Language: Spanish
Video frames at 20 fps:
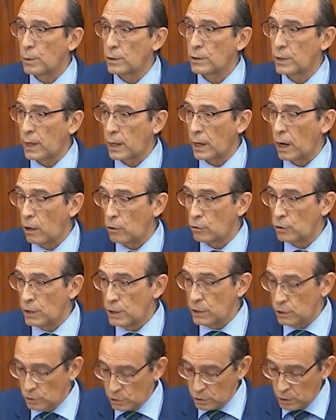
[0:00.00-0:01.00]
proteger a los
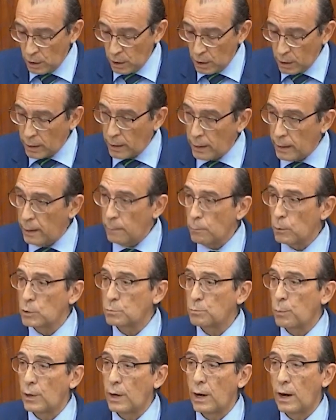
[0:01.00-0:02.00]
niños,
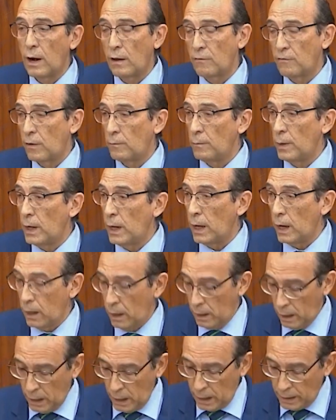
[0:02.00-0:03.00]
queremos poner a la familia
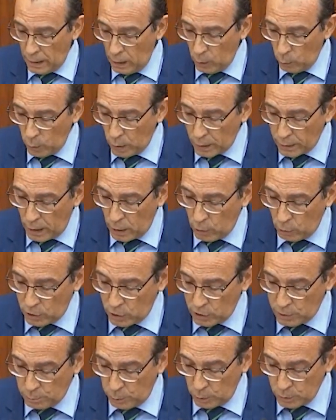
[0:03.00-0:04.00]
en el lugar que
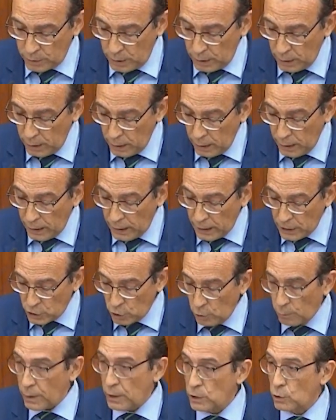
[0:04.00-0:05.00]
corresponde y,
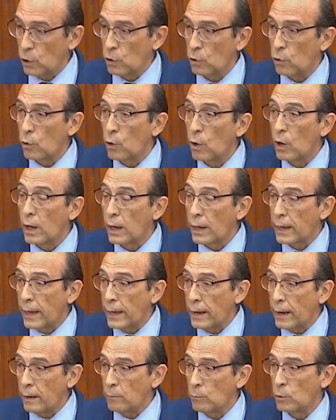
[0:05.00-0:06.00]
sobre todo,
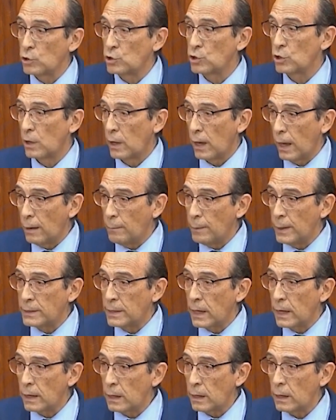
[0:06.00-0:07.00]
queremos
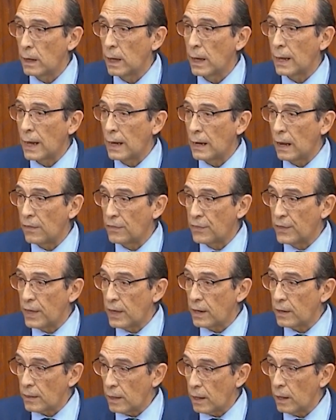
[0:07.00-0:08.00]
evitar que la
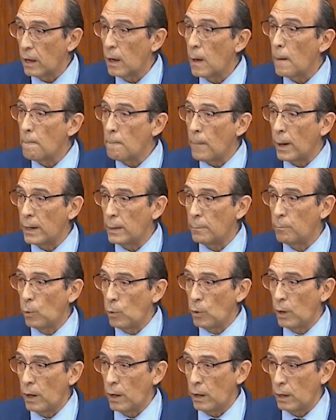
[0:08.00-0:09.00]
izquierda
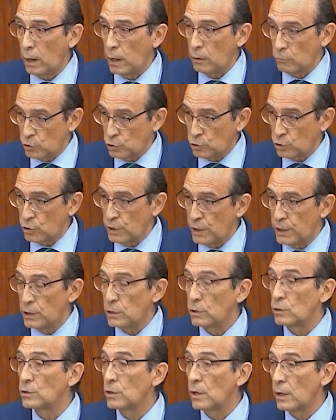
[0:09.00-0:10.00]
manipule a nuestros
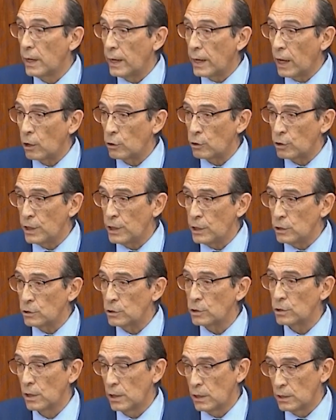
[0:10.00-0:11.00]
niños y que los
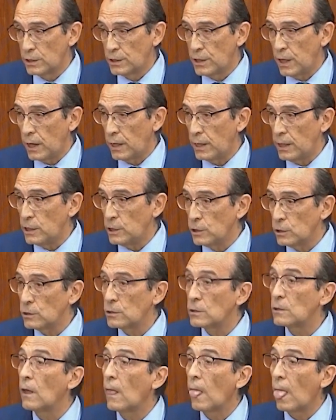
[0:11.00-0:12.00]
niños sean
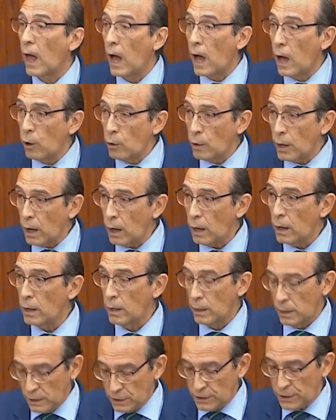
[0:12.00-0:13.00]
niños
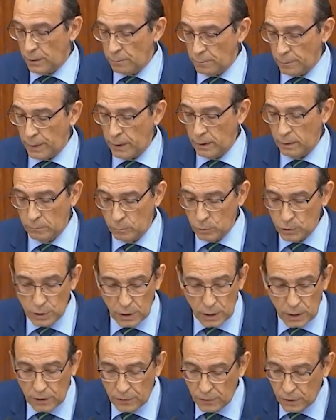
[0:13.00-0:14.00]
ahora y siempre.
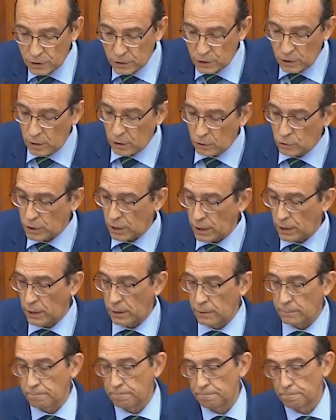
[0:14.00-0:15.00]
Muchas gracias, señora consejera.